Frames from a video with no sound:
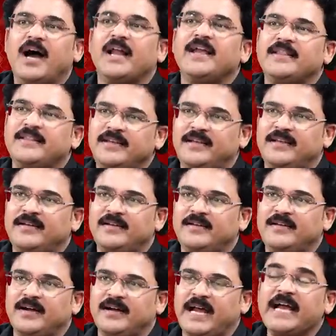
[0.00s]
అనేది
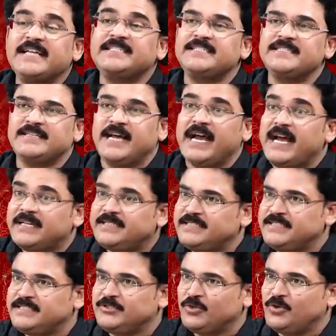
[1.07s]
యాచి
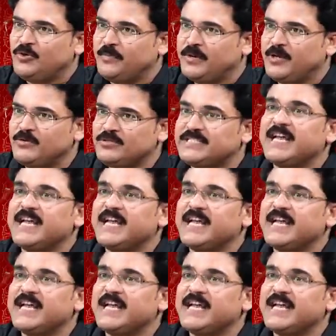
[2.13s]
యాచించొద్దు మీరు